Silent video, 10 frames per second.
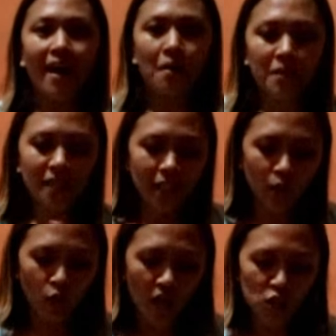uh,
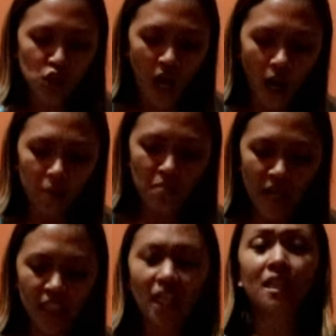madali ko lang siyang
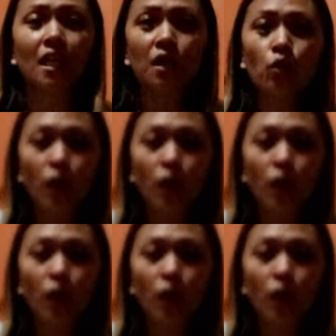madikitan ng